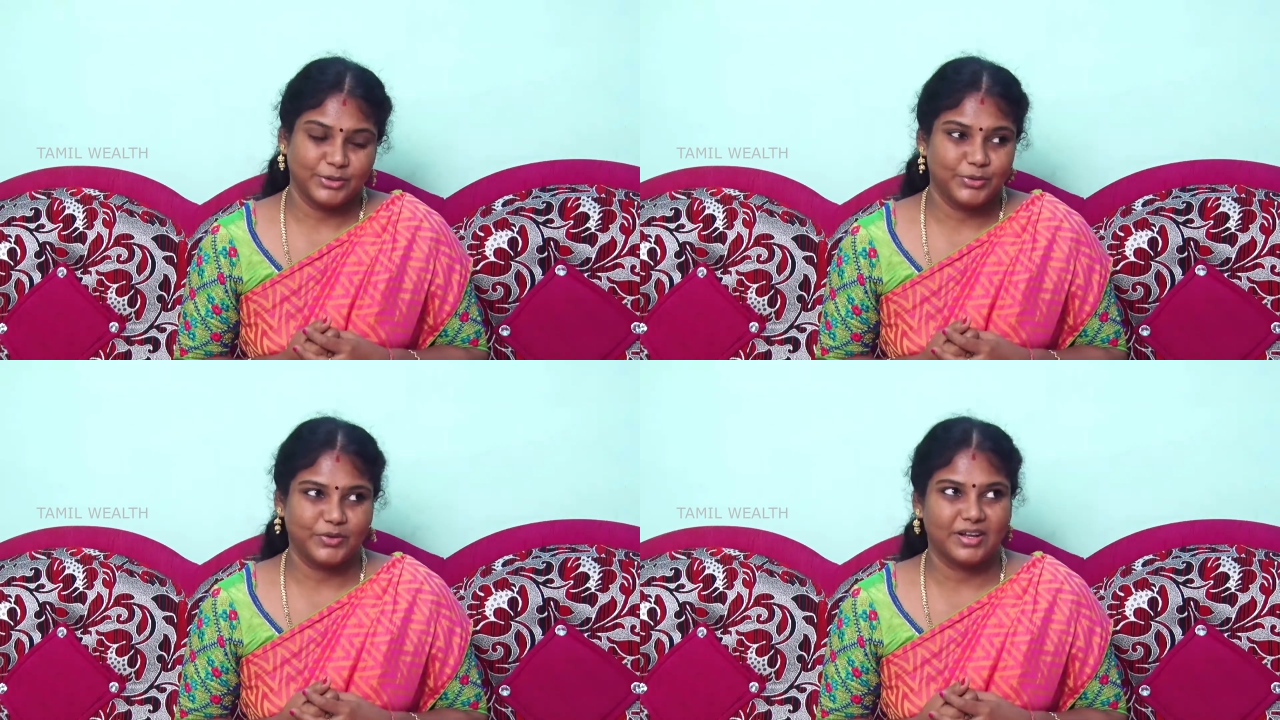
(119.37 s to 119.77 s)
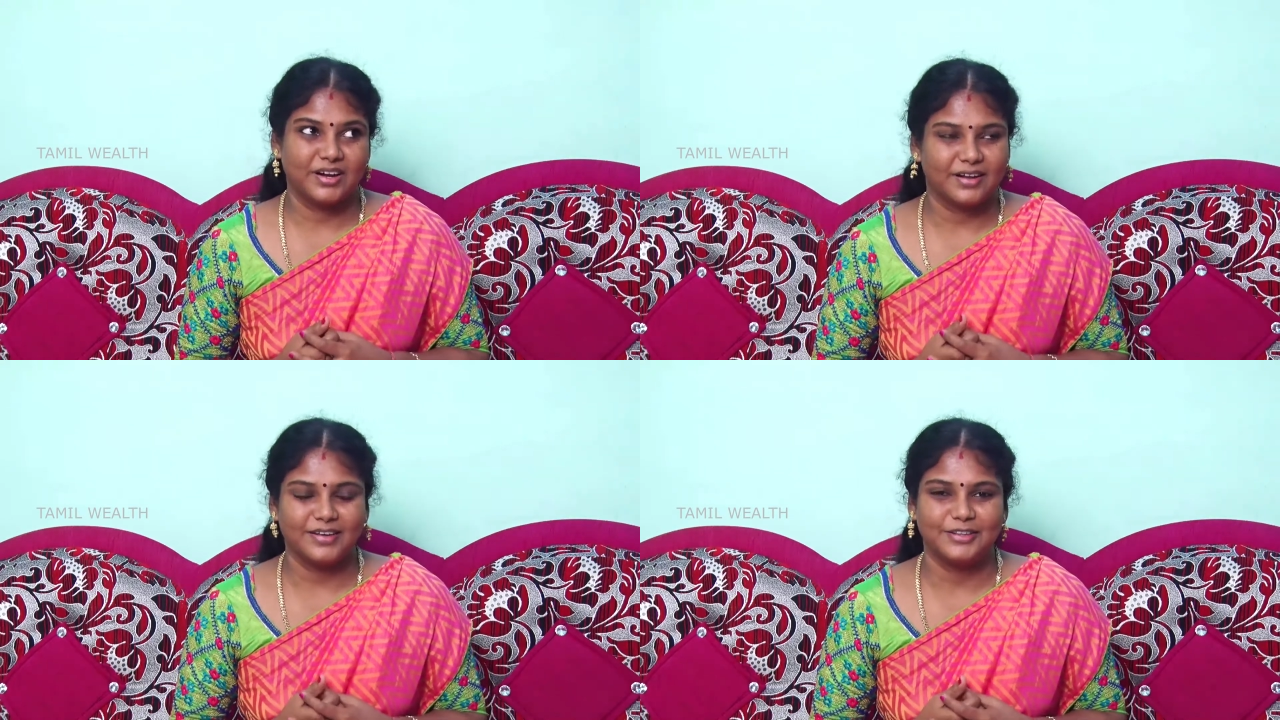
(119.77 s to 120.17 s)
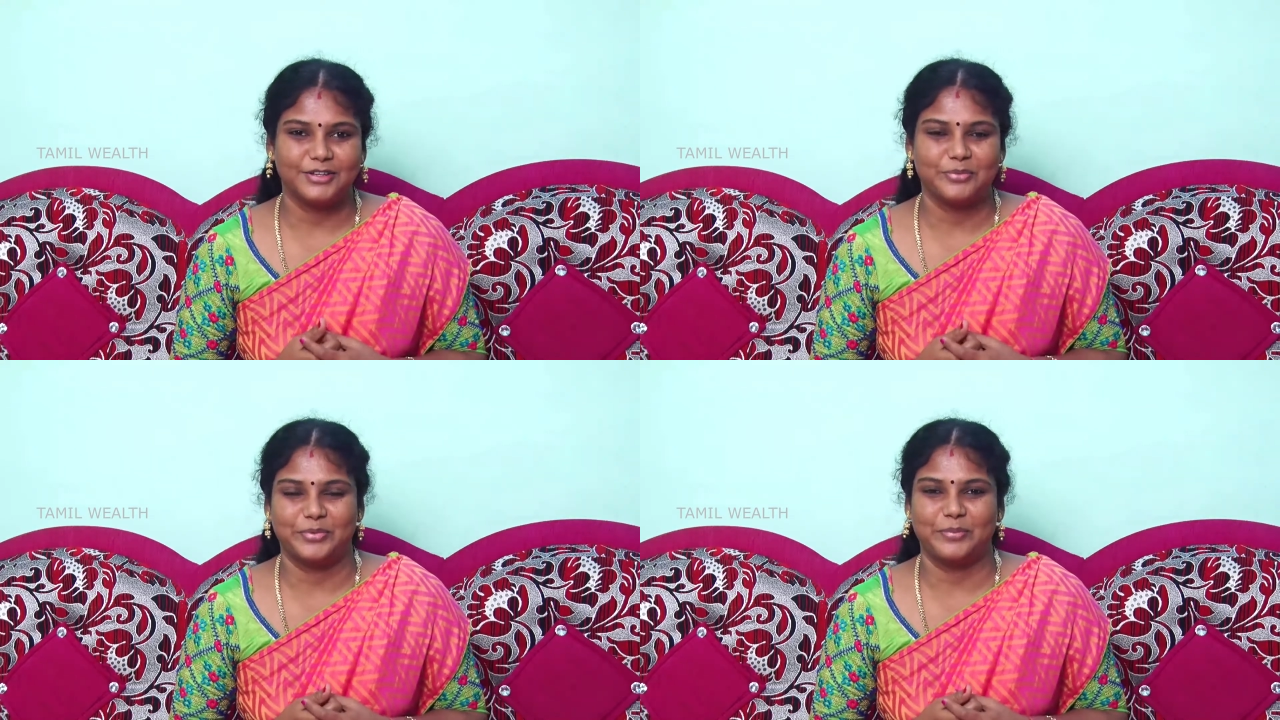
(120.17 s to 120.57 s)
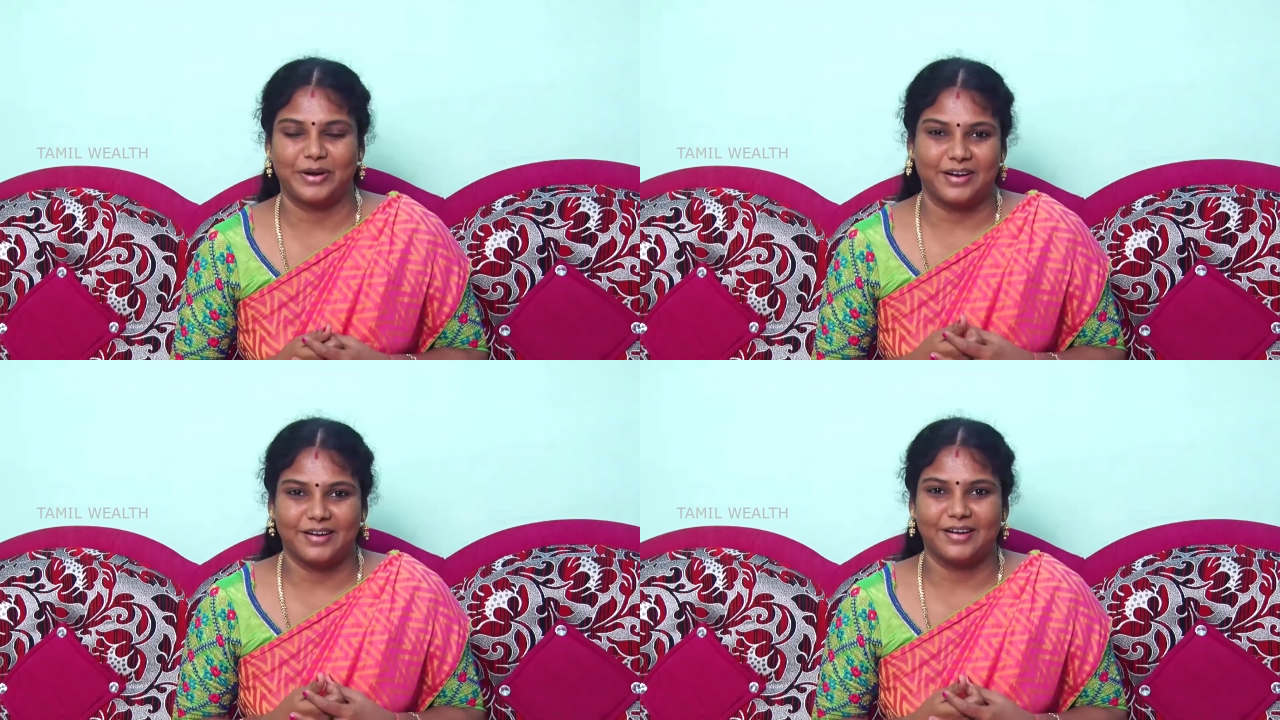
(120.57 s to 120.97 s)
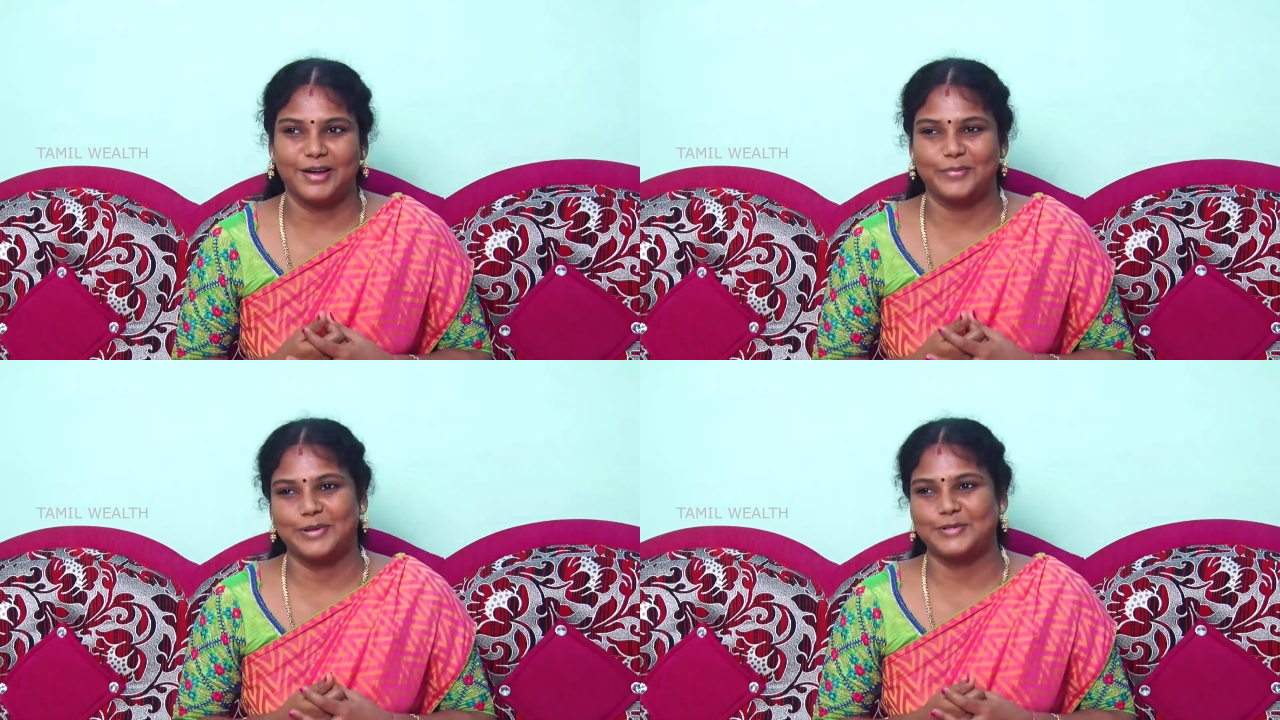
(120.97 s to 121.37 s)
ஐயோ என்னடா இது இப்படி பண்ணுறாங்க
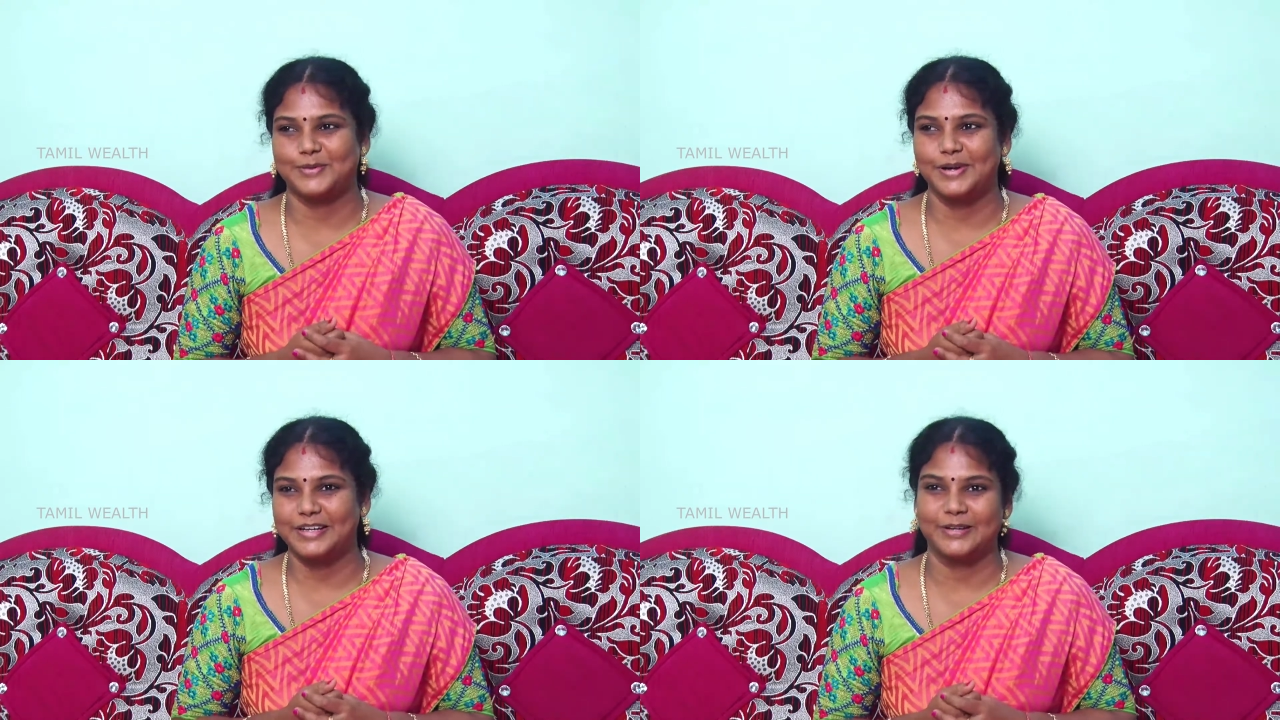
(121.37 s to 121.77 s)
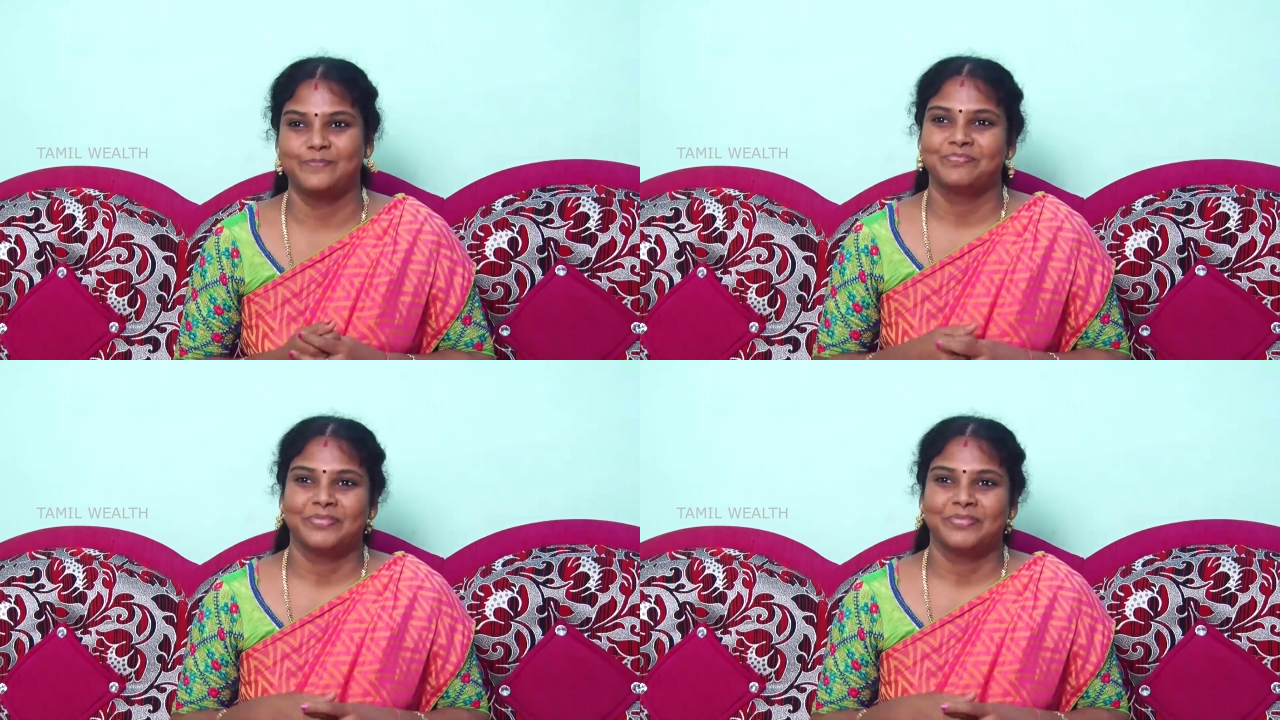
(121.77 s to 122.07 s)
அப்படின்னு சொல்லிட்டு